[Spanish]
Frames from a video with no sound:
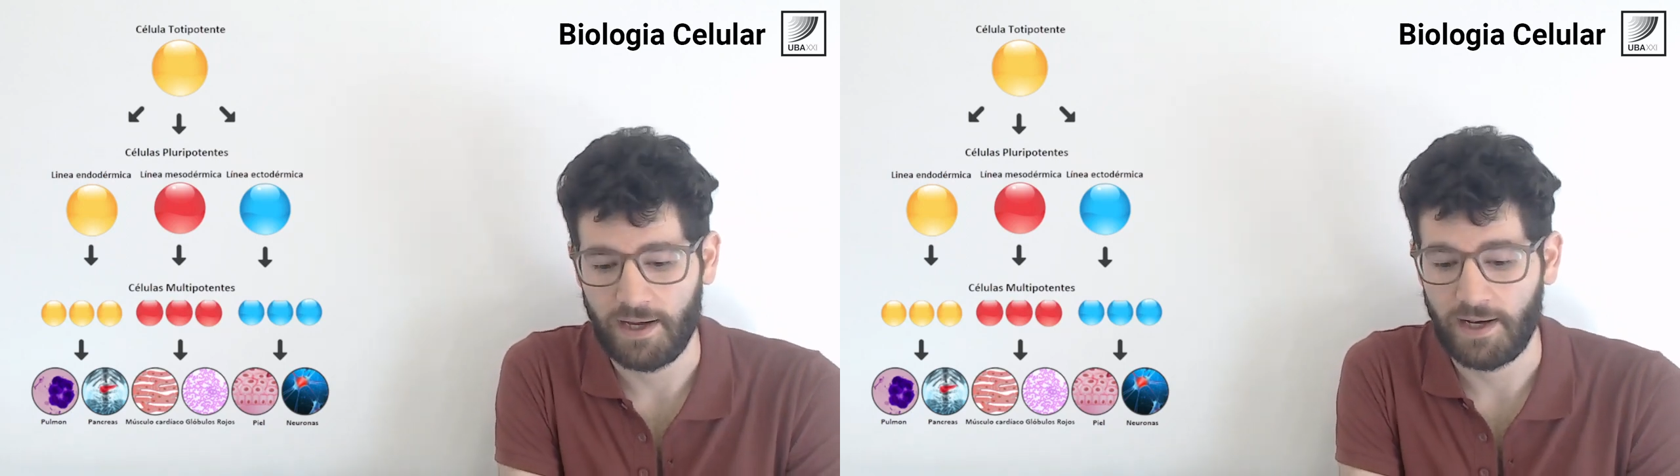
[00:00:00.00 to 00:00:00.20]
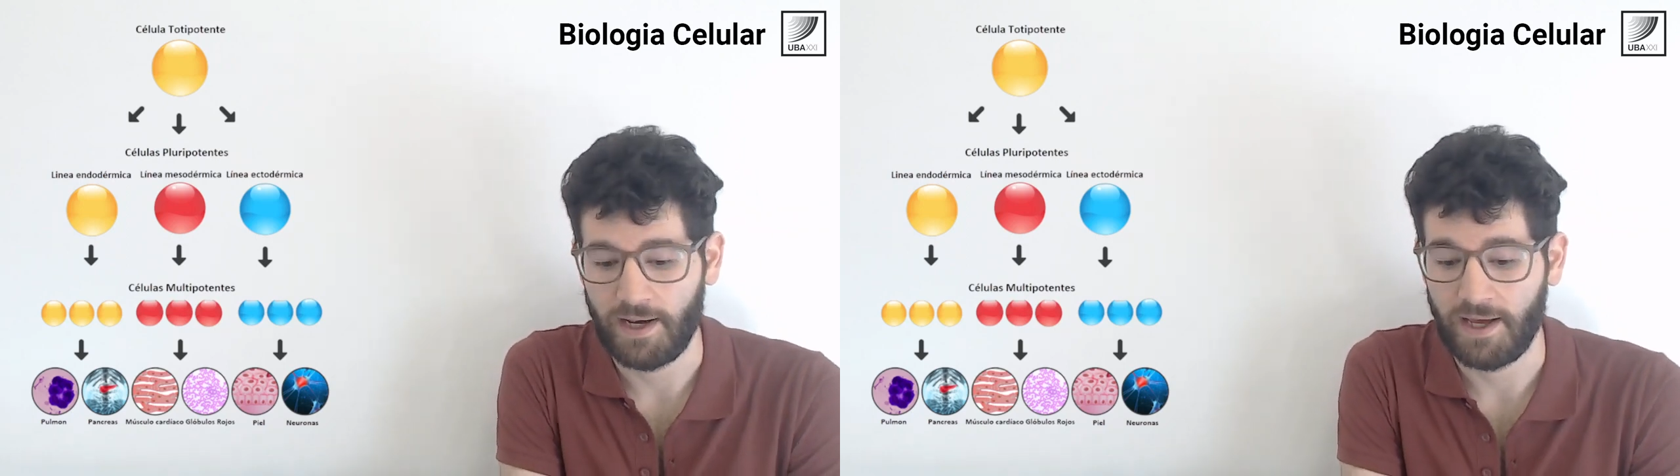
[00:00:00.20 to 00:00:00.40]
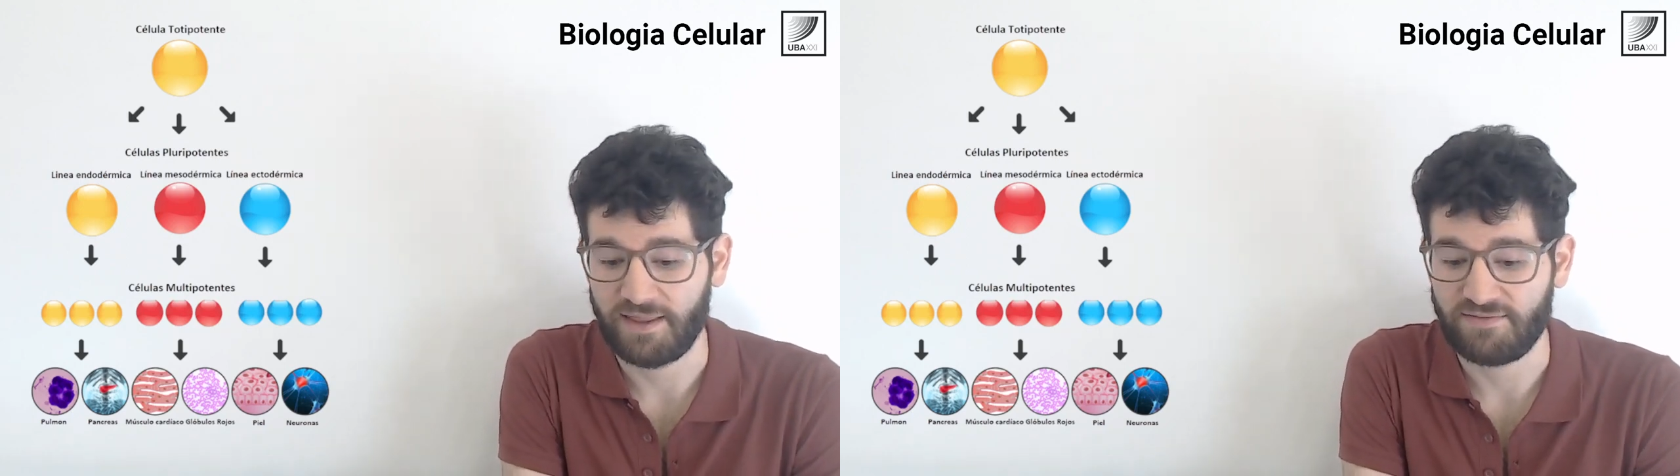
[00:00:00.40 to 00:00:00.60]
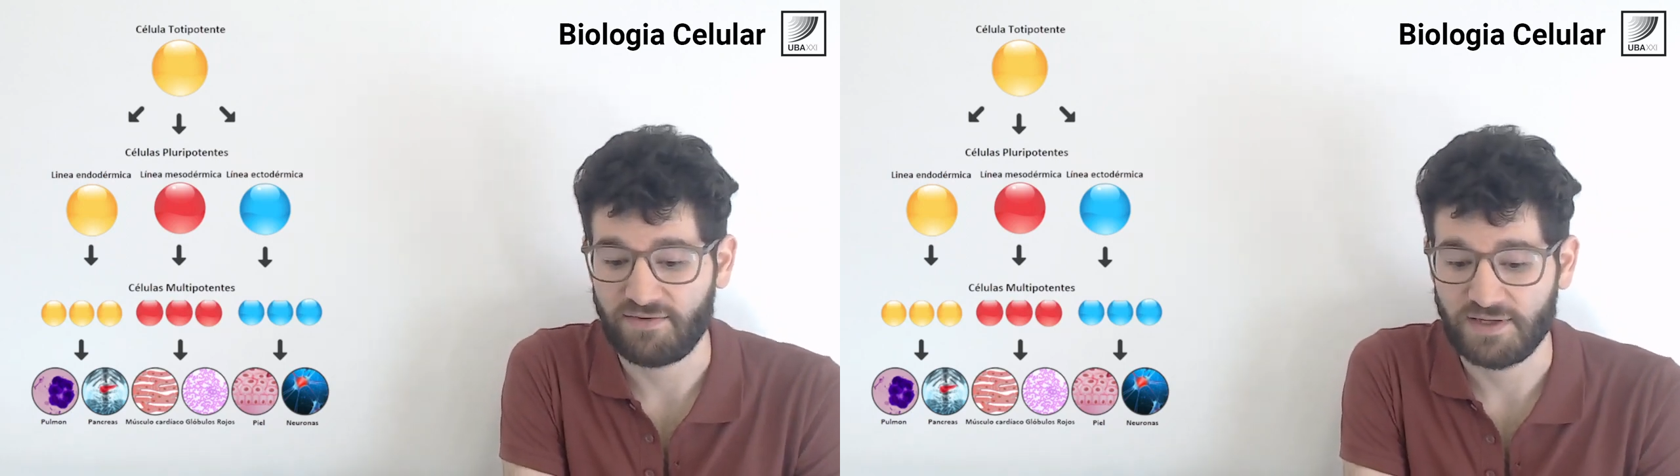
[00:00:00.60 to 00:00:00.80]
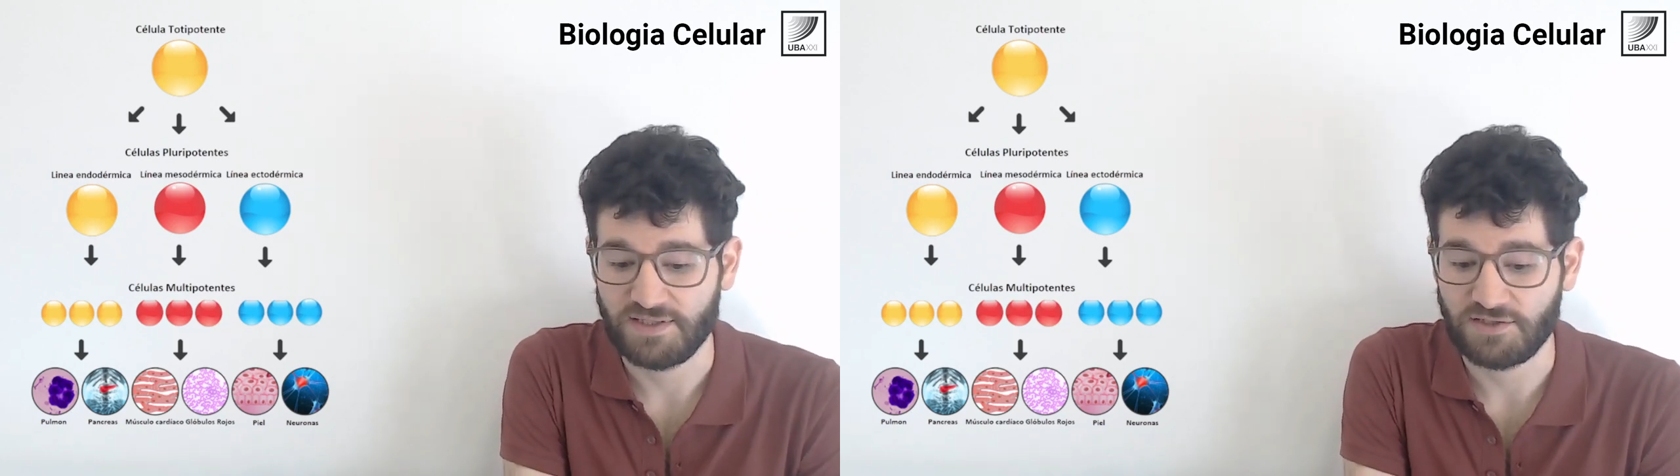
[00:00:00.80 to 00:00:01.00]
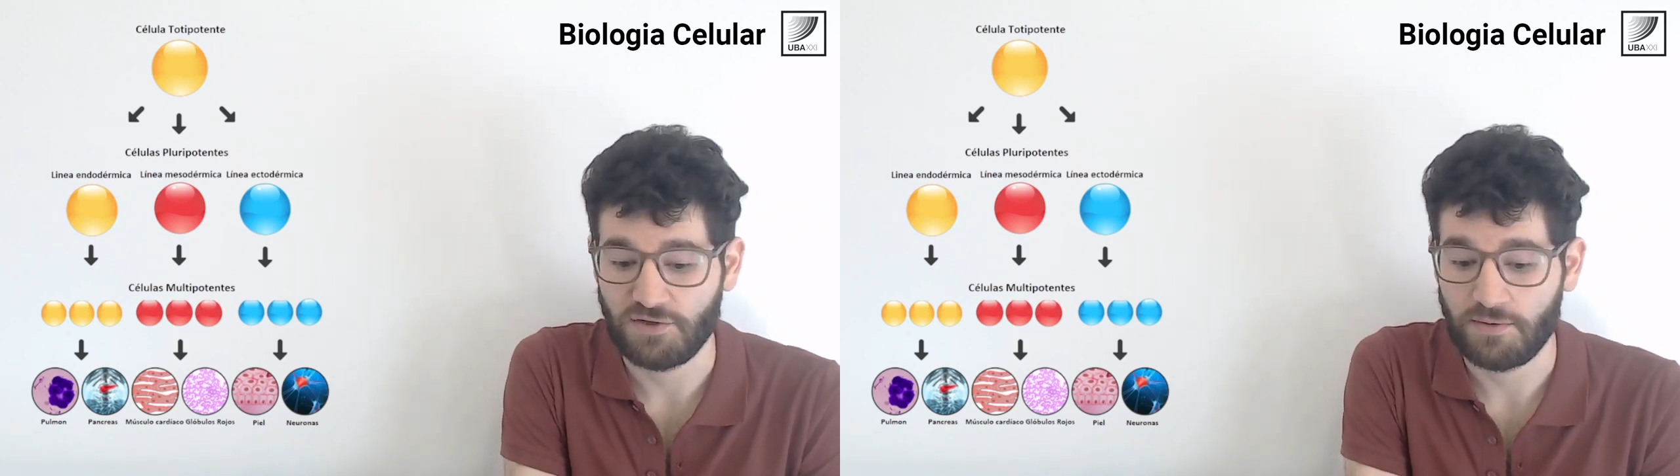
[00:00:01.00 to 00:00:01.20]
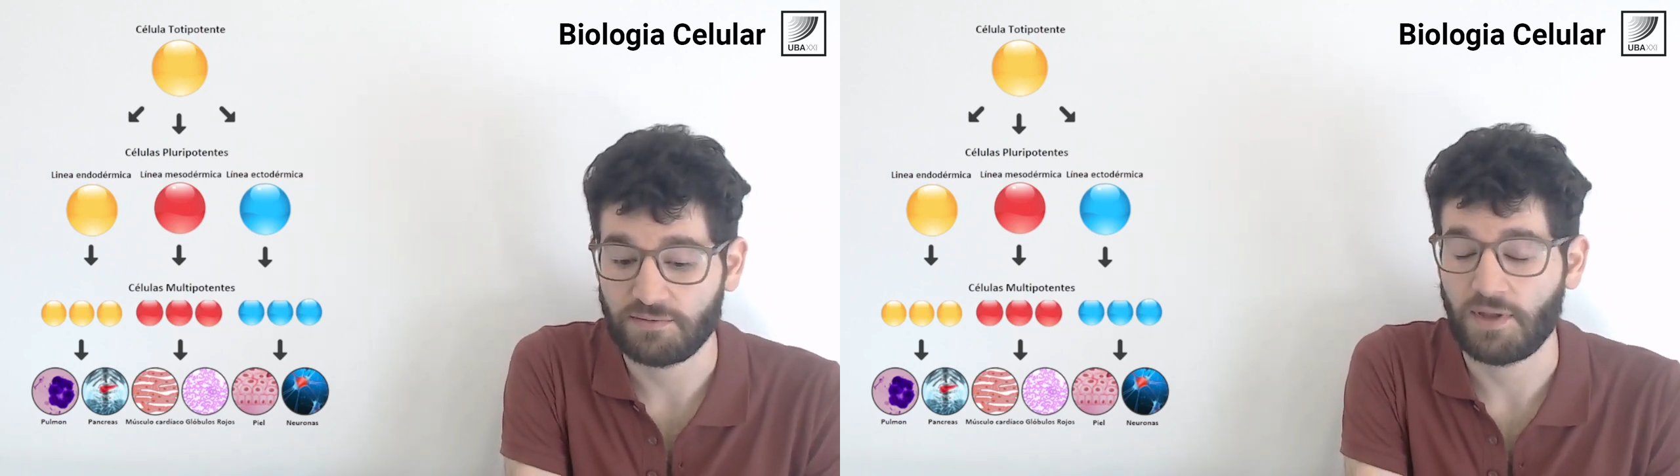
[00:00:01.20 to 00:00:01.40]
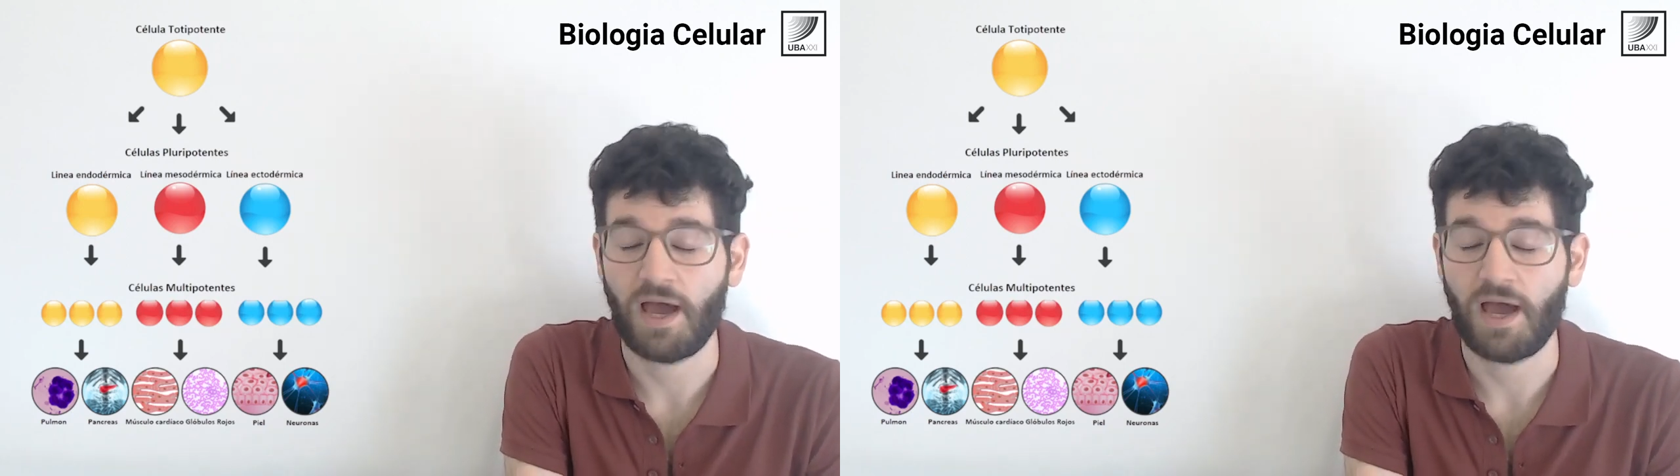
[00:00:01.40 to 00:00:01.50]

la diferenciación,